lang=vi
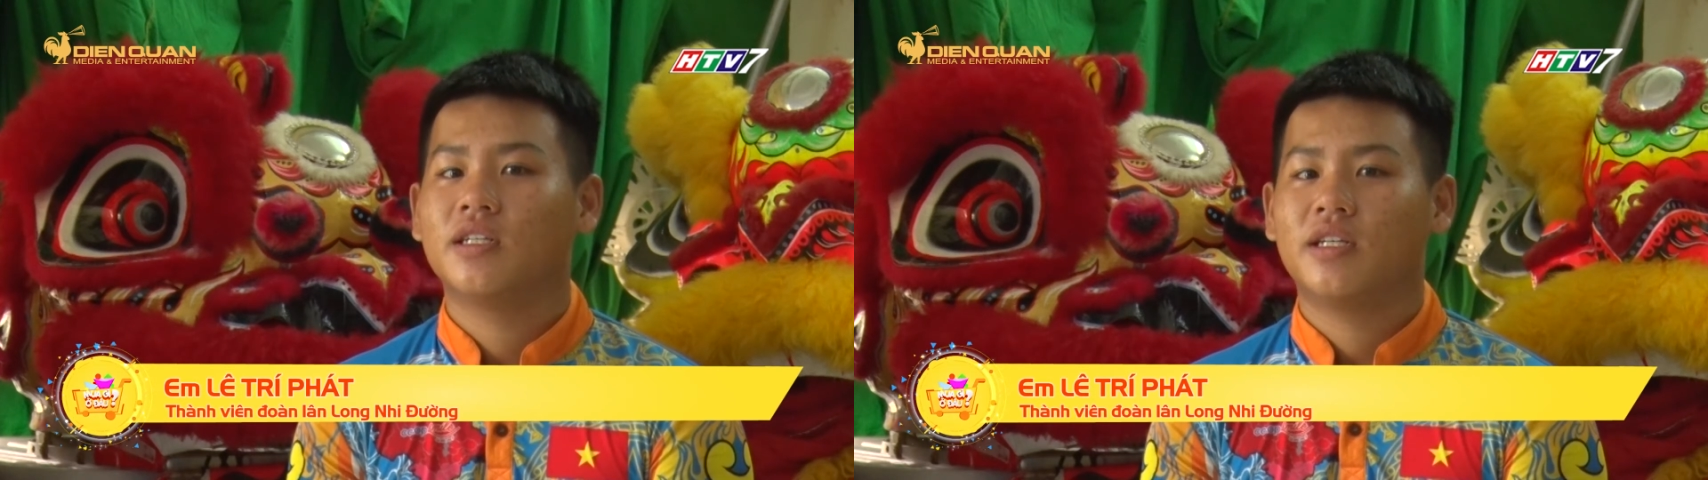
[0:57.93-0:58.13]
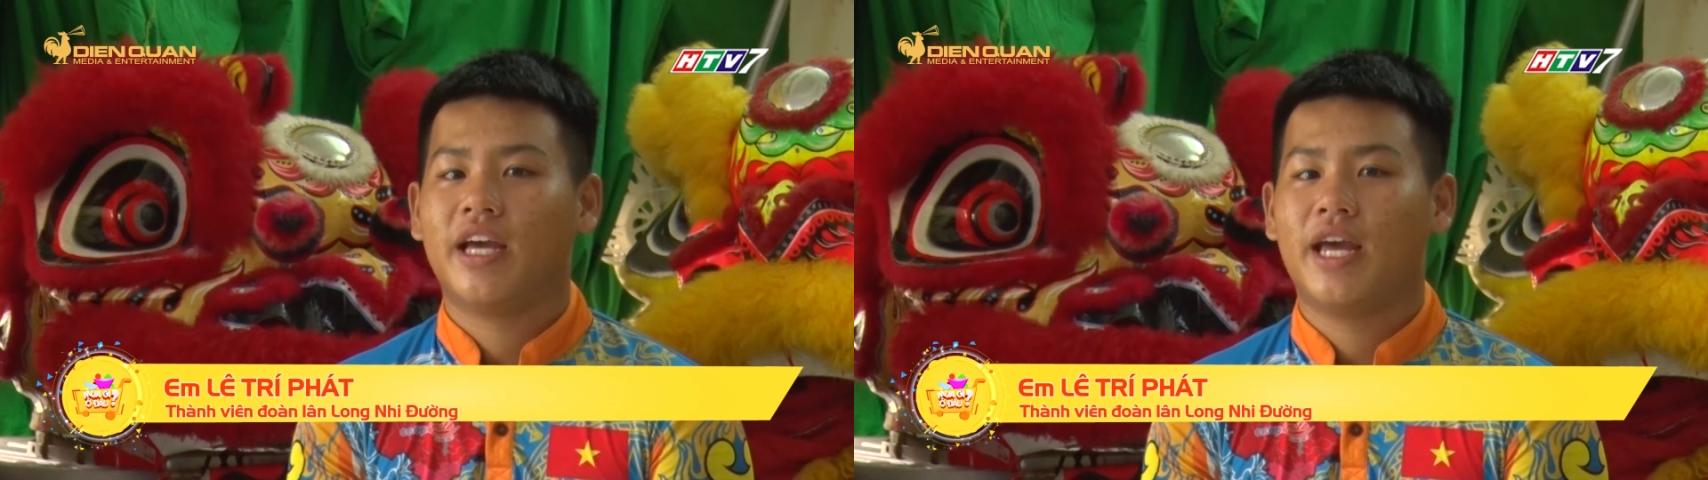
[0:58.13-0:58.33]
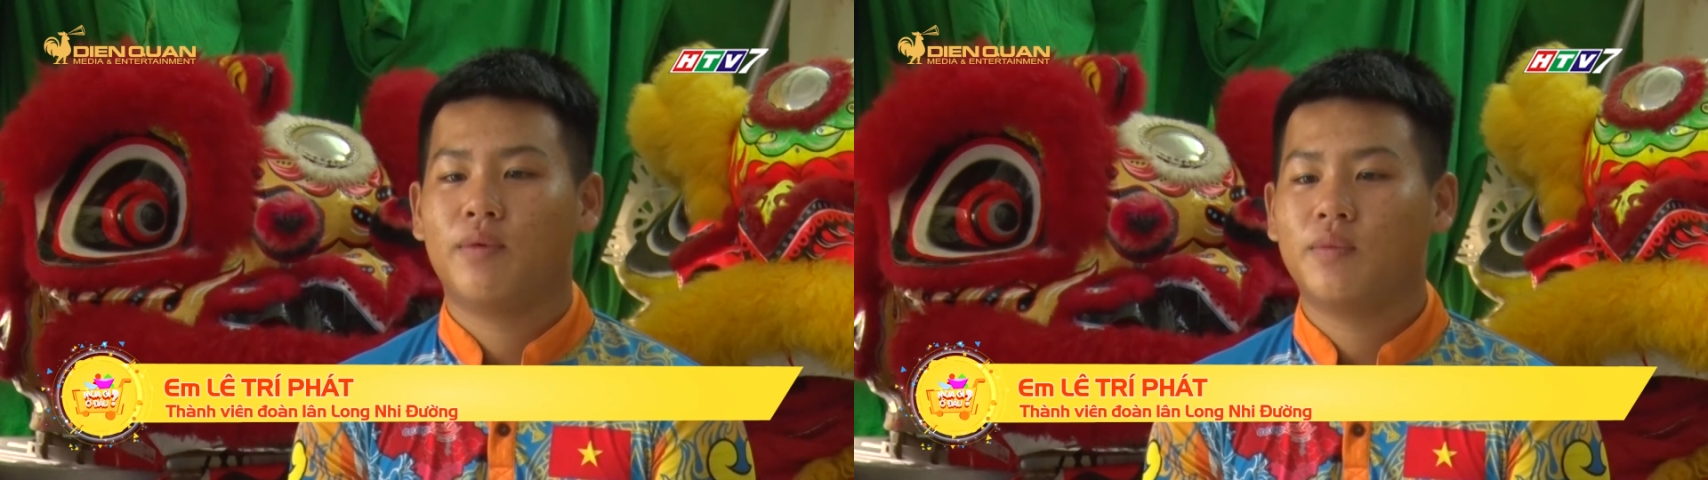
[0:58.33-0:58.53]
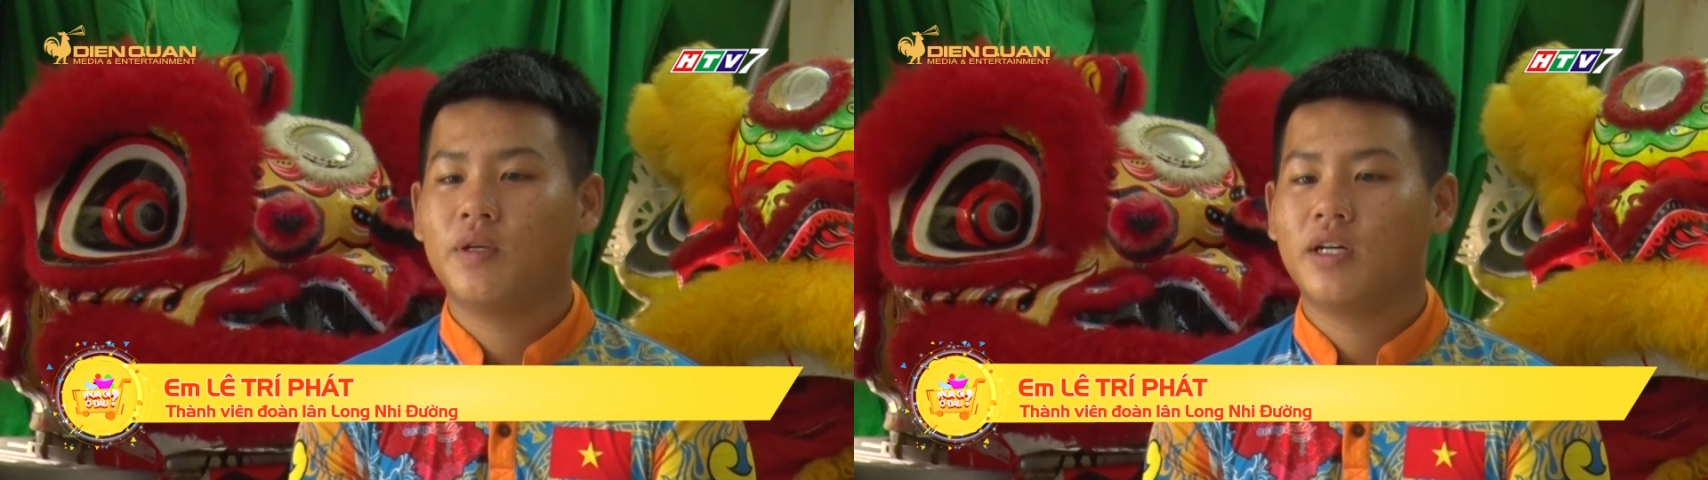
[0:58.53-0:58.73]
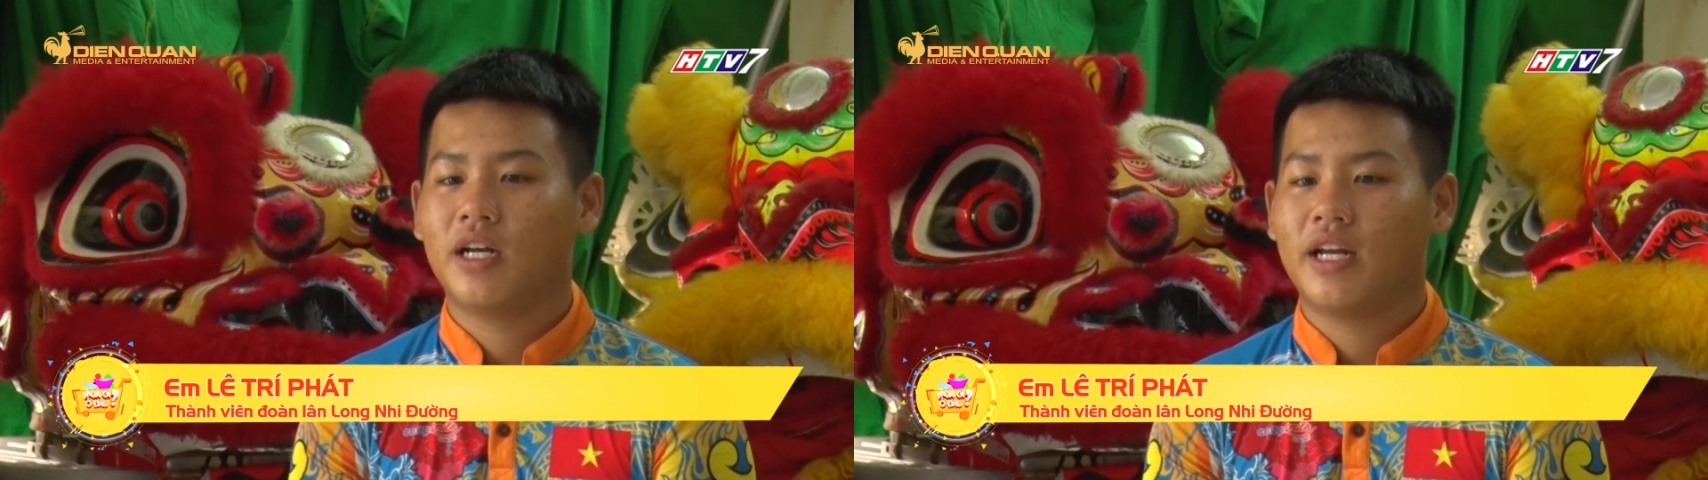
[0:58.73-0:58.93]
em cũng
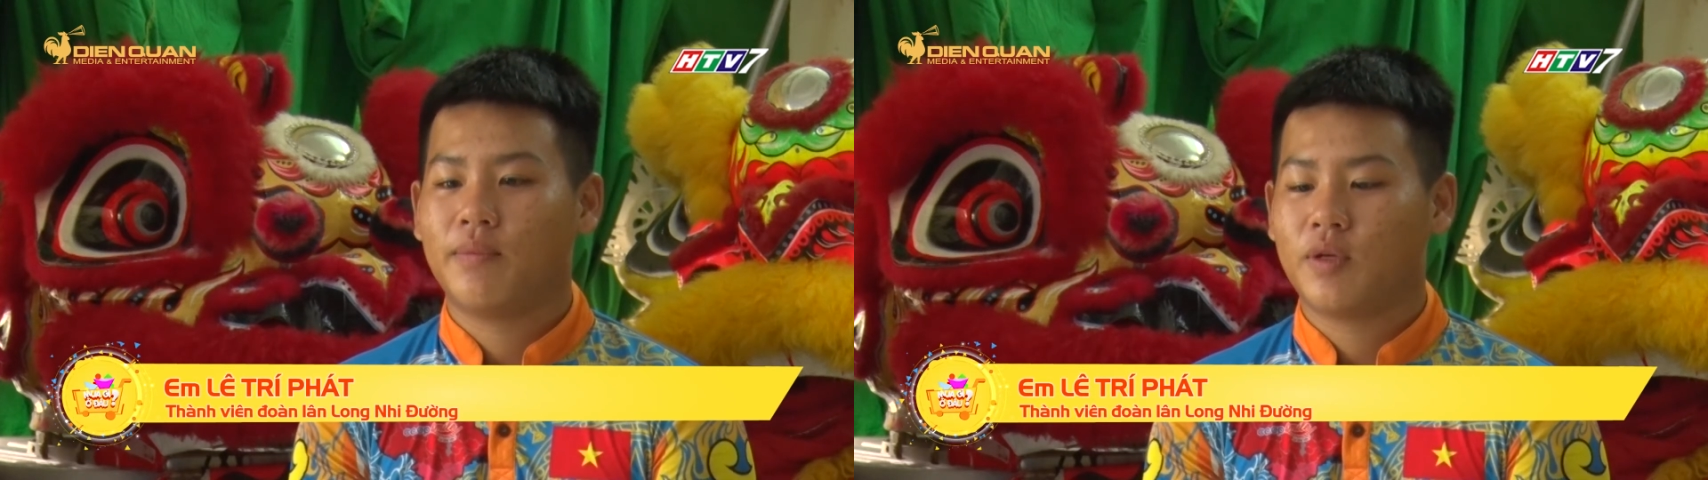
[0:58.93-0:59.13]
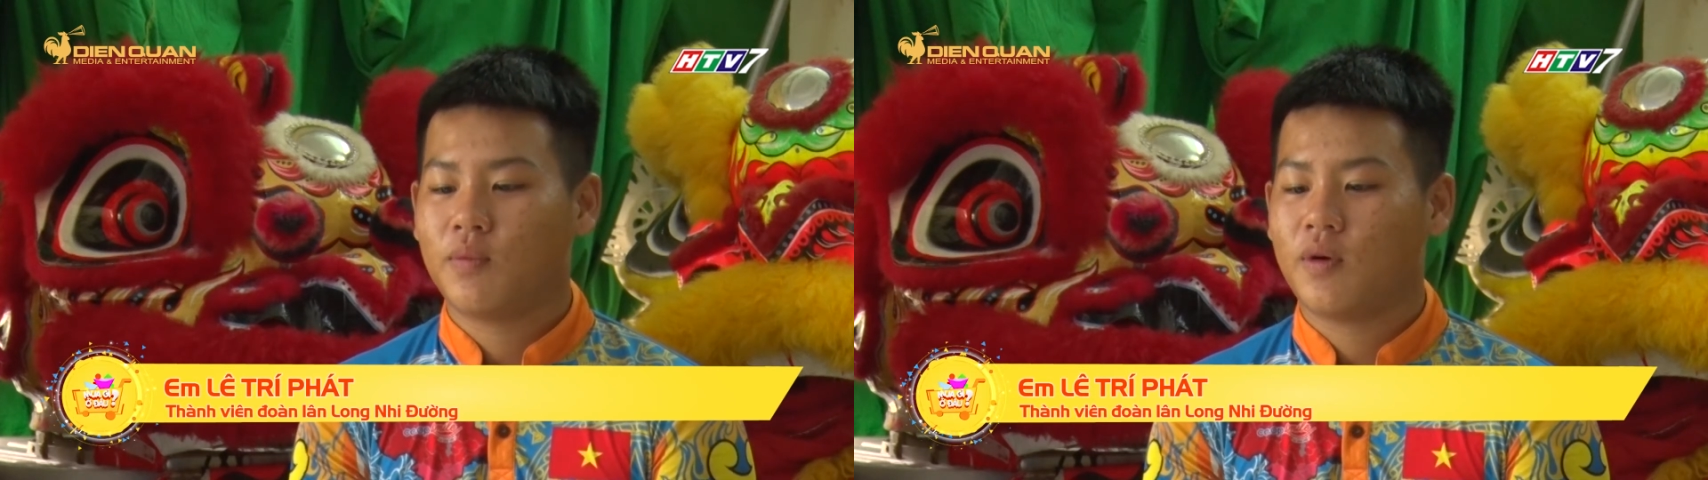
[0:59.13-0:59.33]
như anh em trong